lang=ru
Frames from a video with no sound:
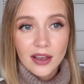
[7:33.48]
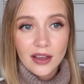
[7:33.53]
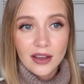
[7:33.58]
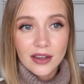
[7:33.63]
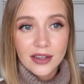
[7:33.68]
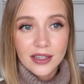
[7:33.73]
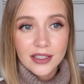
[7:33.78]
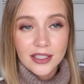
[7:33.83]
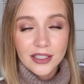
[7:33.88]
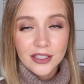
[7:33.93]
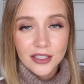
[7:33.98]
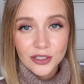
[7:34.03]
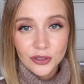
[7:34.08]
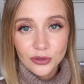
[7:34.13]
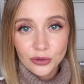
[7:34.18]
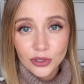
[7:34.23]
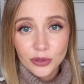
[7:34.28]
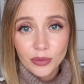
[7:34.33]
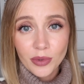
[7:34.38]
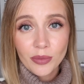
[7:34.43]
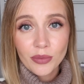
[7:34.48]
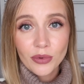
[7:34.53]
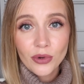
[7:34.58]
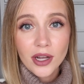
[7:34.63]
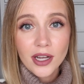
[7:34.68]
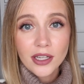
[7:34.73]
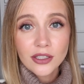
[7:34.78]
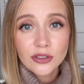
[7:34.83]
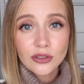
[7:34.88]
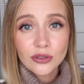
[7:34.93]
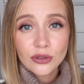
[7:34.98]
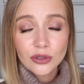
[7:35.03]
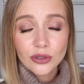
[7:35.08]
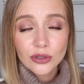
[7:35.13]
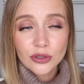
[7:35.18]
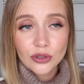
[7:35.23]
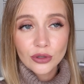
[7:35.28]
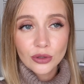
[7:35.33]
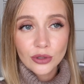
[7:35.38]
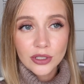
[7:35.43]
э, я не хочу тебя пугать,
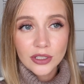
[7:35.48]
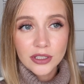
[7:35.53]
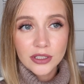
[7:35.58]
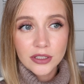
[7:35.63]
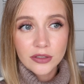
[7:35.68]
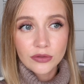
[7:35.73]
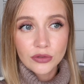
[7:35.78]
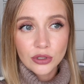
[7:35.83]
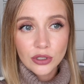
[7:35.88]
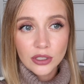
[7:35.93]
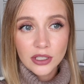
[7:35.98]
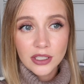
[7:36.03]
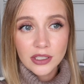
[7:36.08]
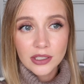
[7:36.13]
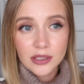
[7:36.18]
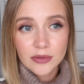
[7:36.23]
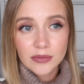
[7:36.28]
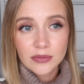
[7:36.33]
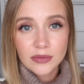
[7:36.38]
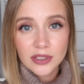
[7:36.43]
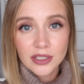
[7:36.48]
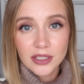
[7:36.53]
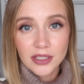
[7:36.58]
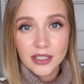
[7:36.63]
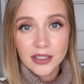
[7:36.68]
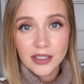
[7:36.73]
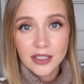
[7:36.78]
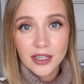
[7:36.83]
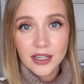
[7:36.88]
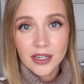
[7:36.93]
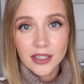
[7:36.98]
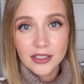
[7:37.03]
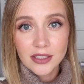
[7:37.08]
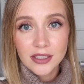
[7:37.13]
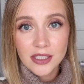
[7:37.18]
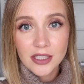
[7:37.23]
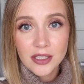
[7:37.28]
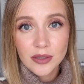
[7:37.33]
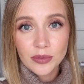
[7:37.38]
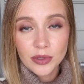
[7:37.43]
но трое из девчонок сидят на
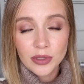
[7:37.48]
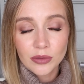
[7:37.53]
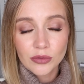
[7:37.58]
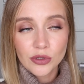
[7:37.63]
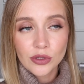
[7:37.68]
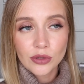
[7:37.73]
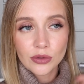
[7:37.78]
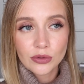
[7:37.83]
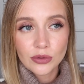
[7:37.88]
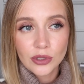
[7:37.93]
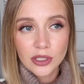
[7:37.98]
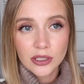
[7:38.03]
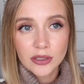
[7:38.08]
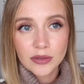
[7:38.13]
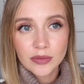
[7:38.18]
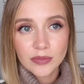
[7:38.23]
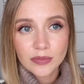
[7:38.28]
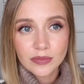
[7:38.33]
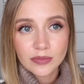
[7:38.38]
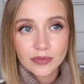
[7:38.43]
карантине, потому что у них